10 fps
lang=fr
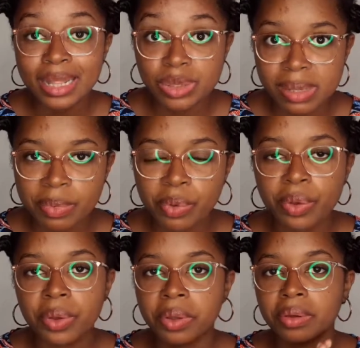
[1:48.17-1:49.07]
deuxième
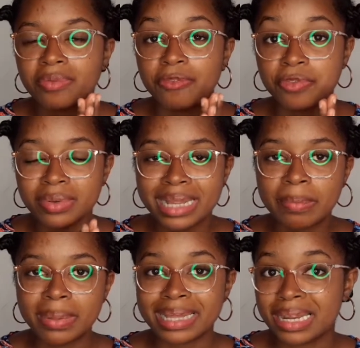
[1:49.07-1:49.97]
erreur
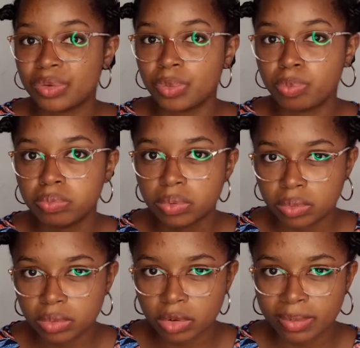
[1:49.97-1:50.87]
fondamentale que
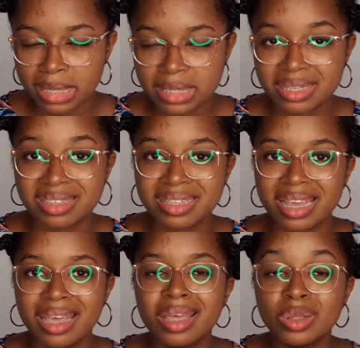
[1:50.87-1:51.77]
beaucoup commettent,
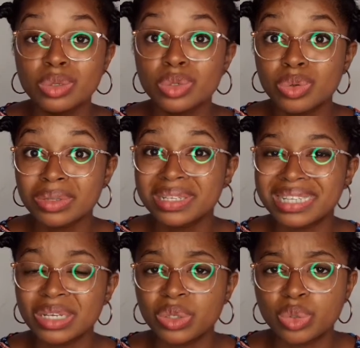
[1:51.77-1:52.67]
c'est de se
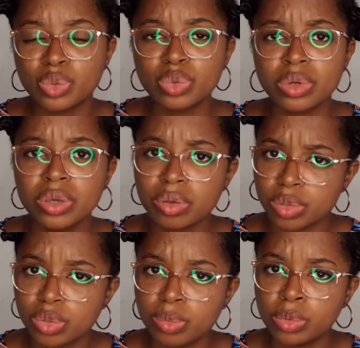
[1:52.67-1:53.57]
concentrer sur qu'un
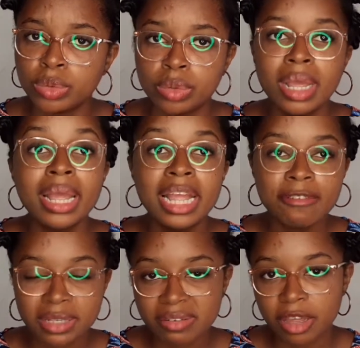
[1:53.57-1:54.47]
seul module. Il faut
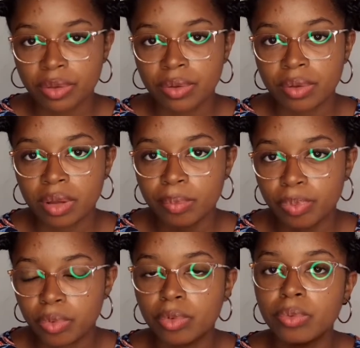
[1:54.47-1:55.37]
savoir que
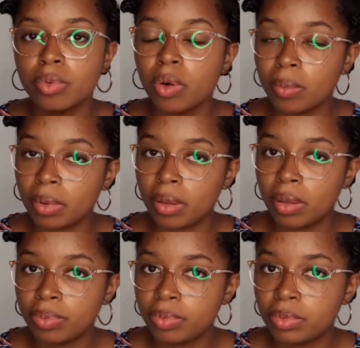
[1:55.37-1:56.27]
pour,
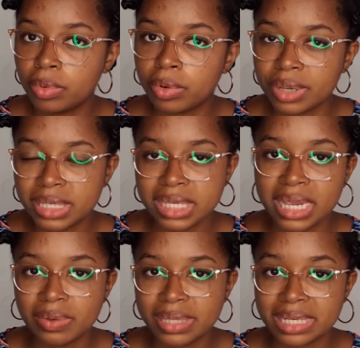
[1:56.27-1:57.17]
réussir
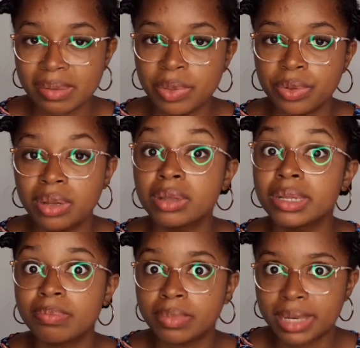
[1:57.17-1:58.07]
euh, aux examens de langue,
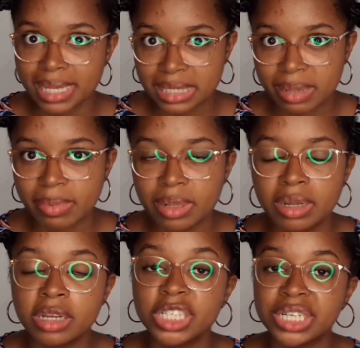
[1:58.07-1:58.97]
les examens de
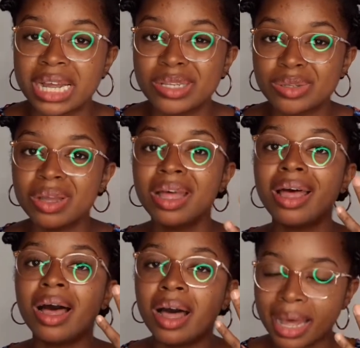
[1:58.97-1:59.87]
langue en général sont
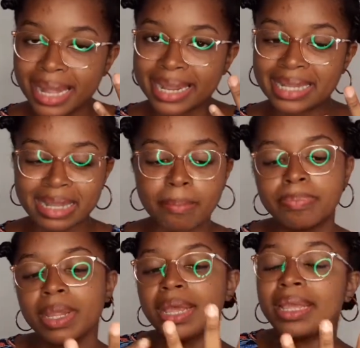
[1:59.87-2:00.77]
en quatre étapes.
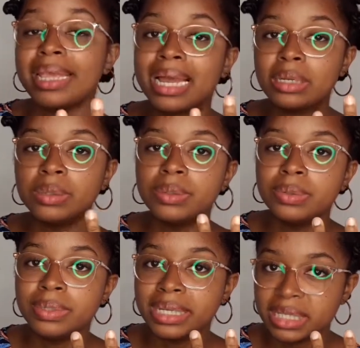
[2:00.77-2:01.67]
Il y a
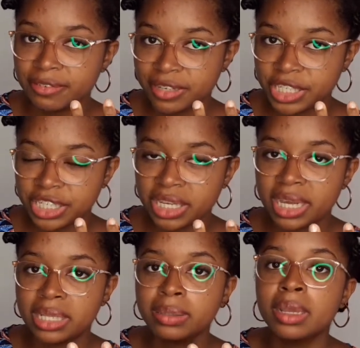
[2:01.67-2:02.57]
le, les effets
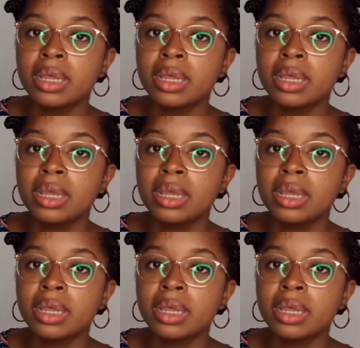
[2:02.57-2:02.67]
Stern,